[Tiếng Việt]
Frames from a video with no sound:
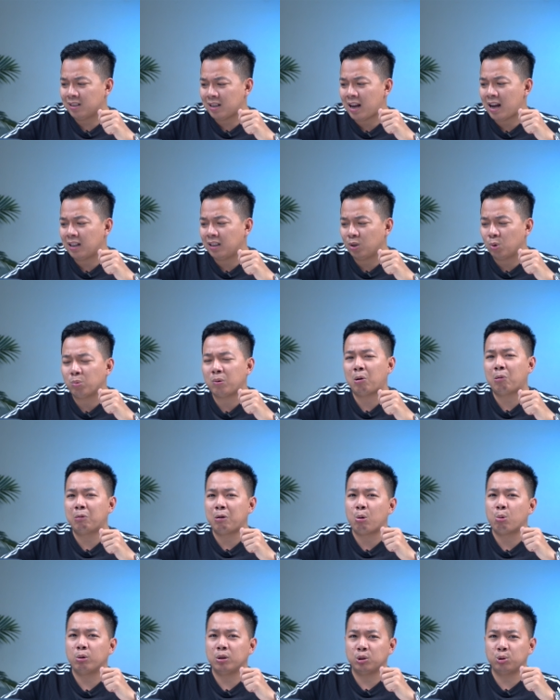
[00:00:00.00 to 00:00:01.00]
ra thì cũng đau
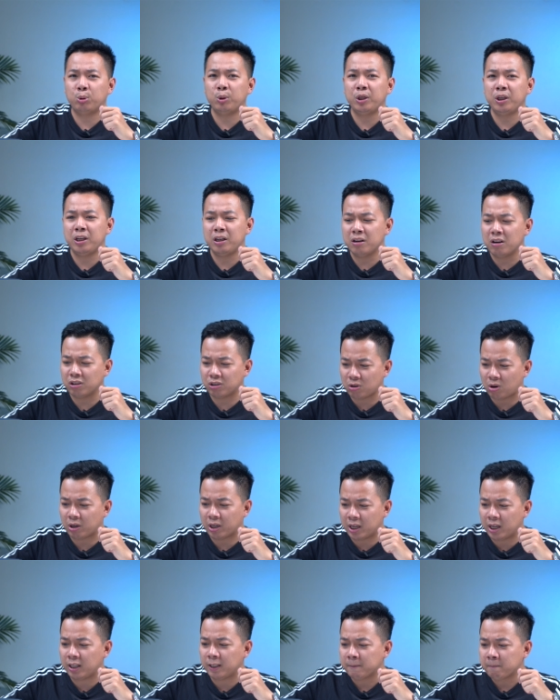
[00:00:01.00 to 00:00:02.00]
đầu để suy nghĩ lựa chọn
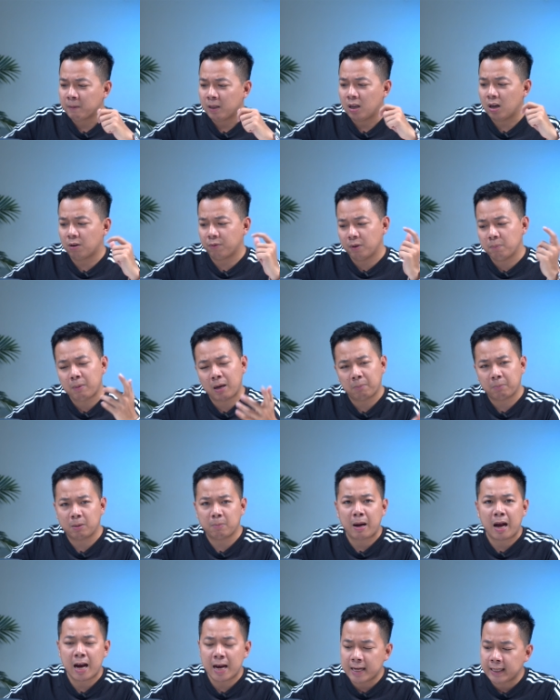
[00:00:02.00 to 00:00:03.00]
đấy ở phiên bản
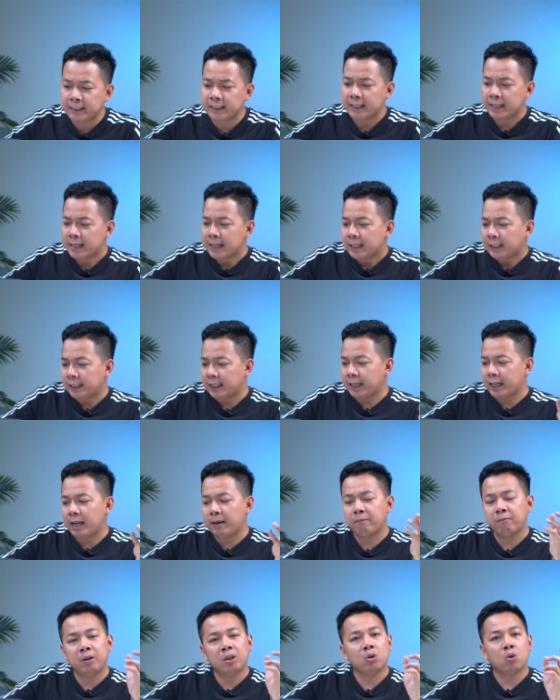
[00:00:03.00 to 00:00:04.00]
13 inch thì anh
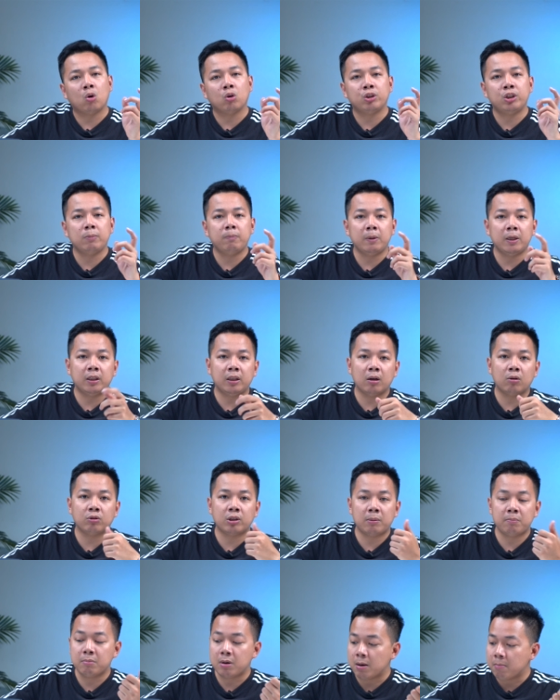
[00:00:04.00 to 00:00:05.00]
em vẫn có chip Intel
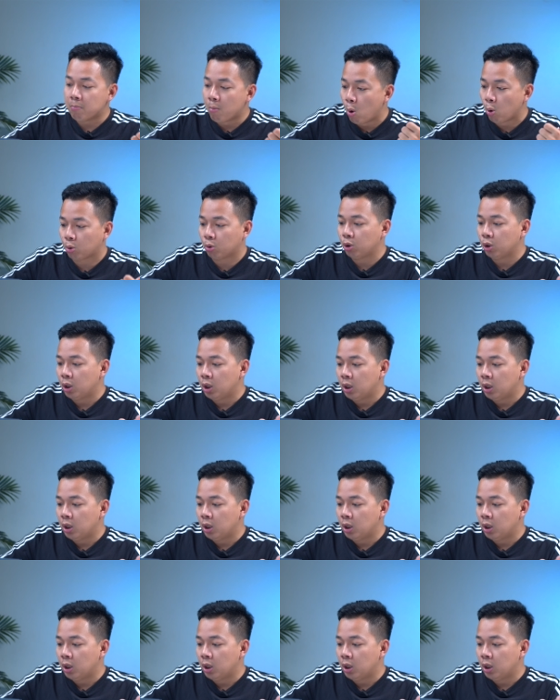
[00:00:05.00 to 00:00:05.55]
Gen 11 uh,